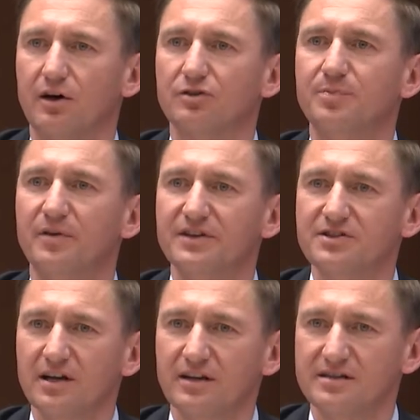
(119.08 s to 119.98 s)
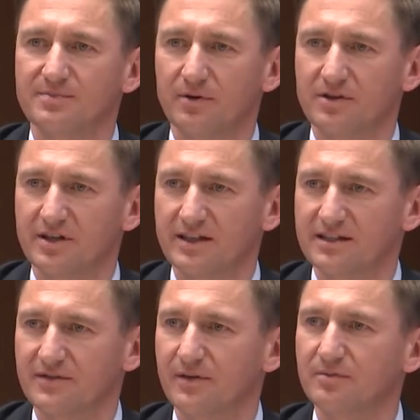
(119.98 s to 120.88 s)
odpowiedzialne
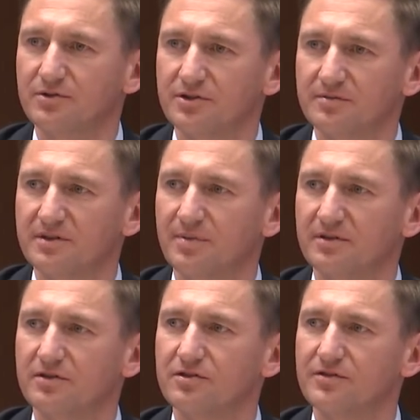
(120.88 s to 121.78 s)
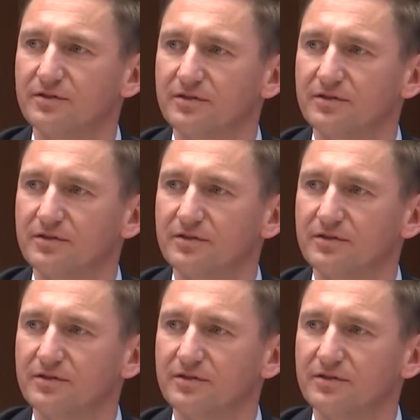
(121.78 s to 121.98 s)
społeczeństwo, musimy podjąć